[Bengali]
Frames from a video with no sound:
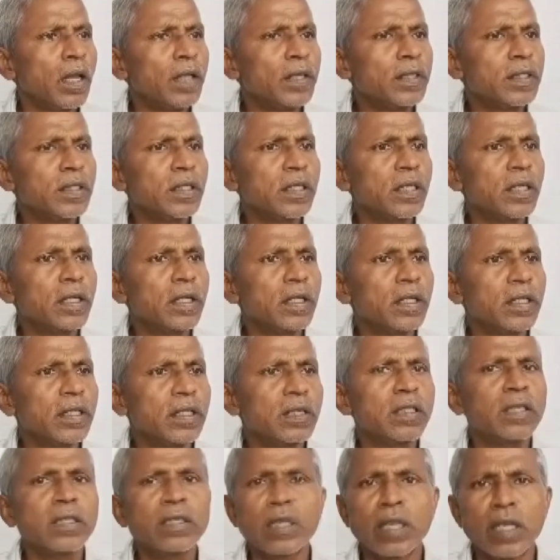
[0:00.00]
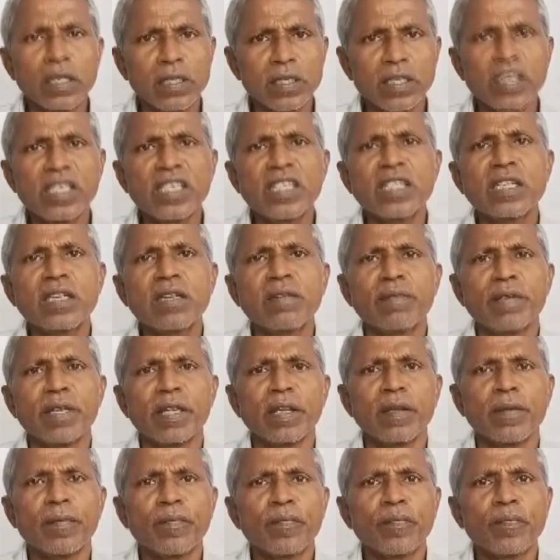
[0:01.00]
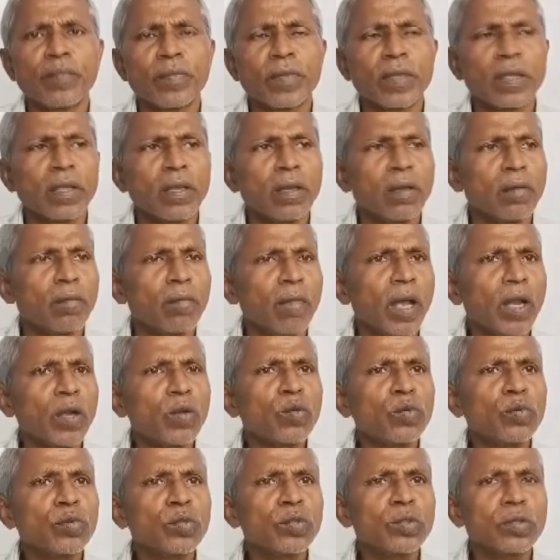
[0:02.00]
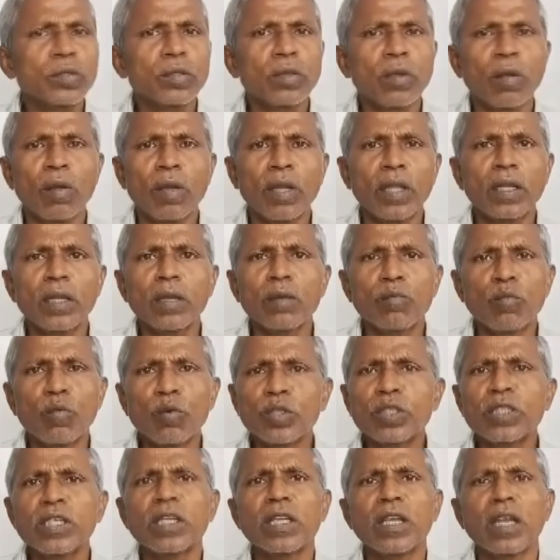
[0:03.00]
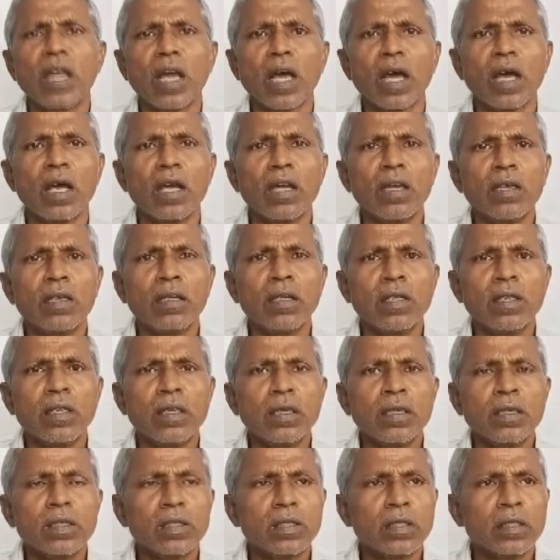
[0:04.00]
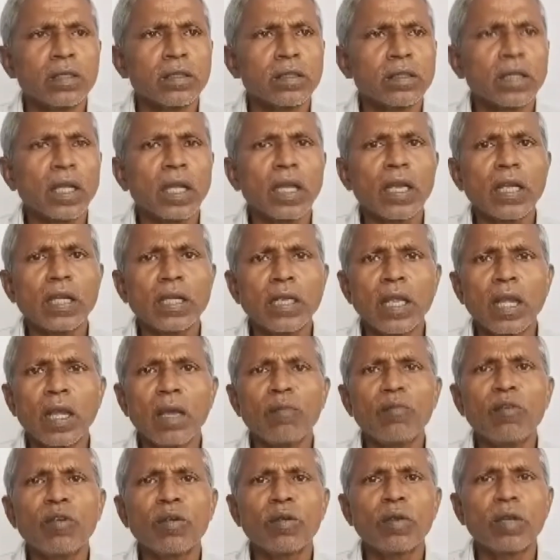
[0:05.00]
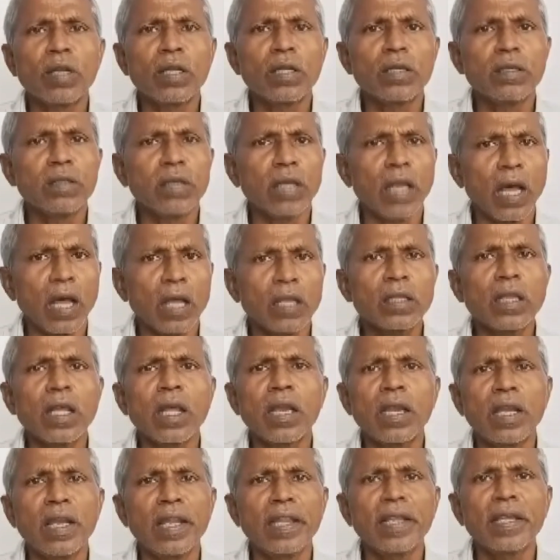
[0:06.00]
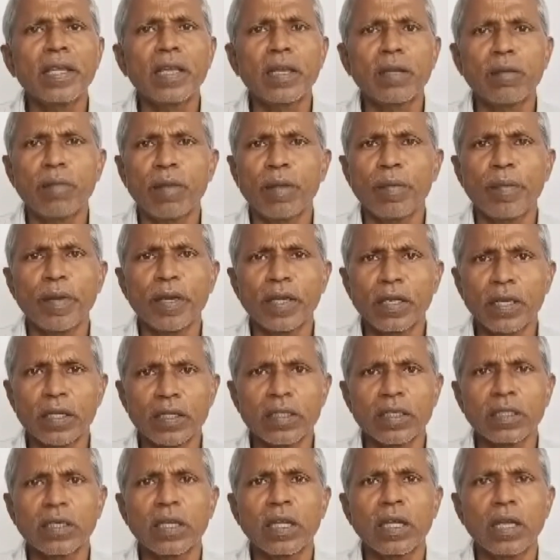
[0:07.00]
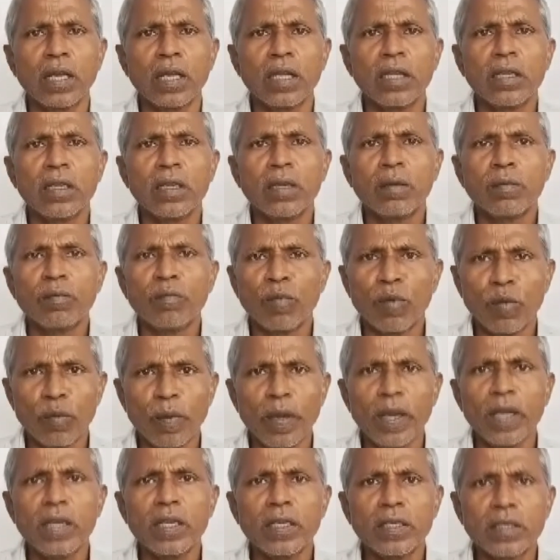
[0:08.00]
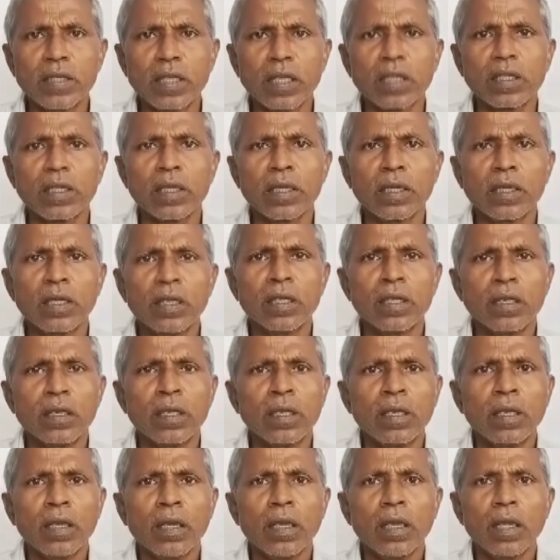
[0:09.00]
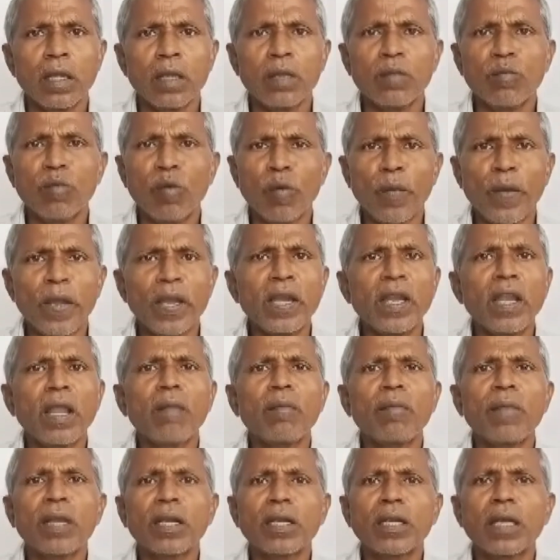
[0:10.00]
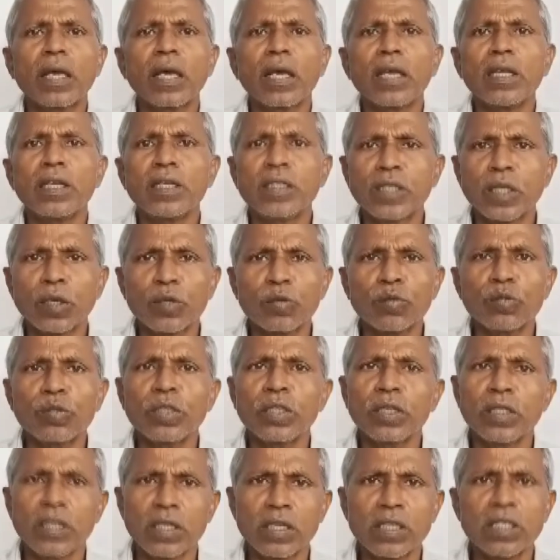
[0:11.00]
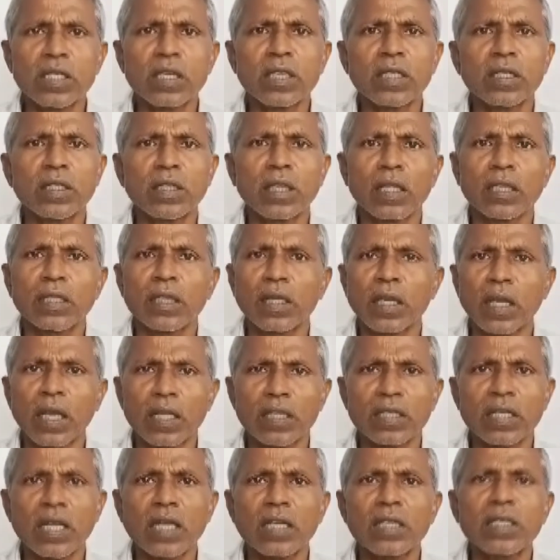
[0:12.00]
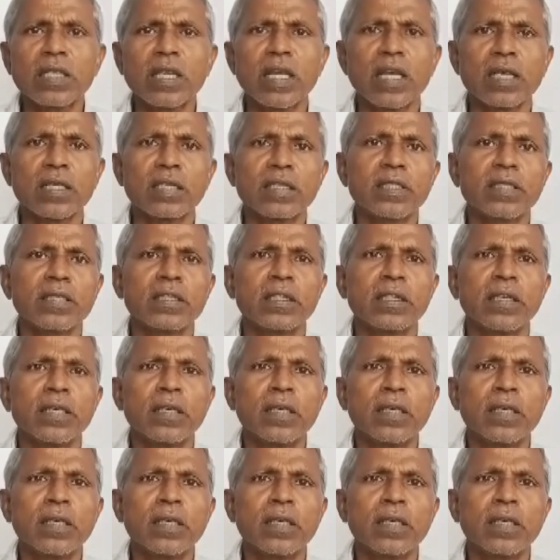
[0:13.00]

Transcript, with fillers: এই যে ডিজিটাল সিস্টেমে মানুষ অনেকে বোঝেন না জায়গাটা এমন এই আধার লিঙ্কের ব্যাপারটা যেটা মোবাইলের সাথে এই মোবাইল নাম্বারটা ইচ্ছা খুশি দিচ্ছেন তাতে কাজ আটকে আছে